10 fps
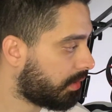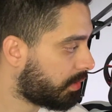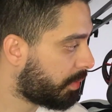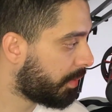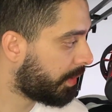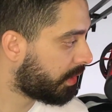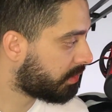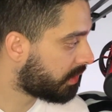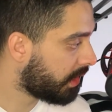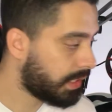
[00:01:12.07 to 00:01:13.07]
nos
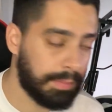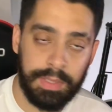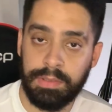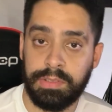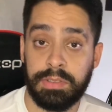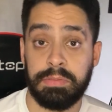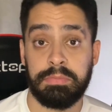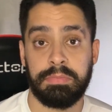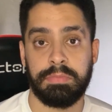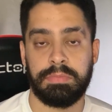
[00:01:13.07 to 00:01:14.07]
primeiros 30 minutos,
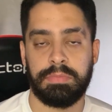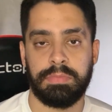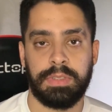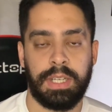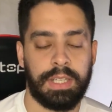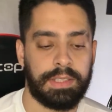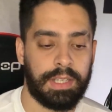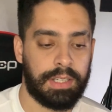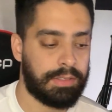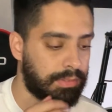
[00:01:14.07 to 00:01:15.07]
né?
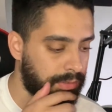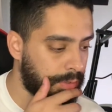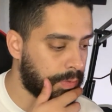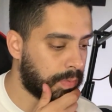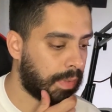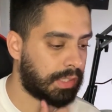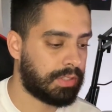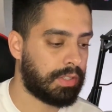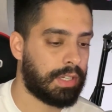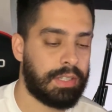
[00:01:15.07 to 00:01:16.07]
até com, com o
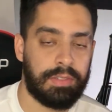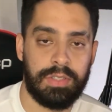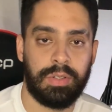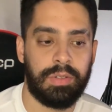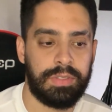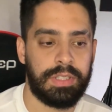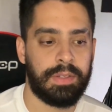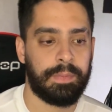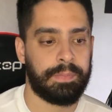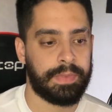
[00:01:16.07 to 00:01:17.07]
Marcos Leonardo de
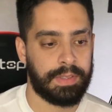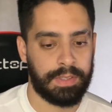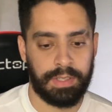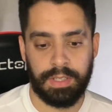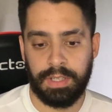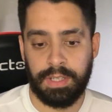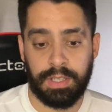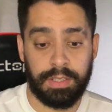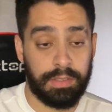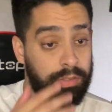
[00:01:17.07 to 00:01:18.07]
longe.
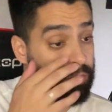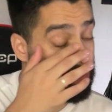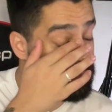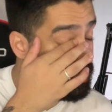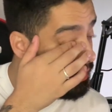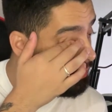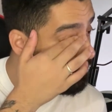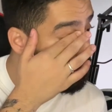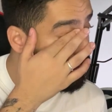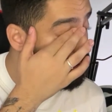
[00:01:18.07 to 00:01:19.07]
O
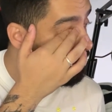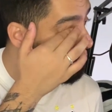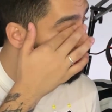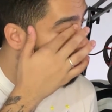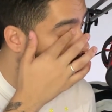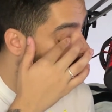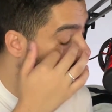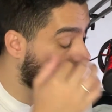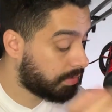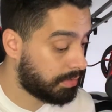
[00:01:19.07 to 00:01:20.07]
Cruzeiro, com o
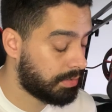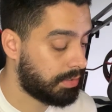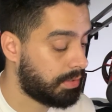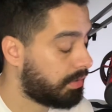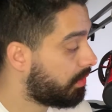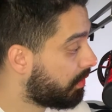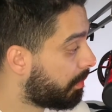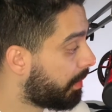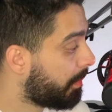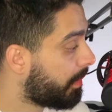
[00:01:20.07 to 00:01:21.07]
trabalho do,
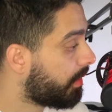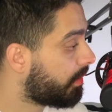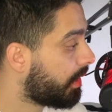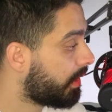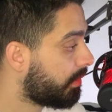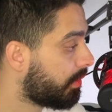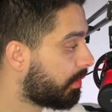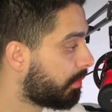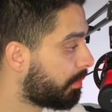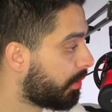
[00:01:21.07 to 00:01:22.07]
do Pepa, né, o
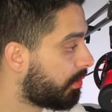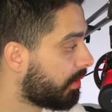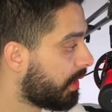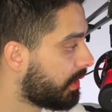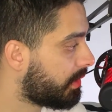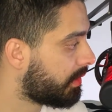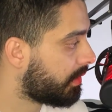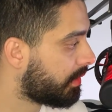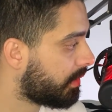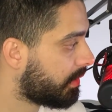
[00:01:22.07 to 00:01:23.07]
treinador português,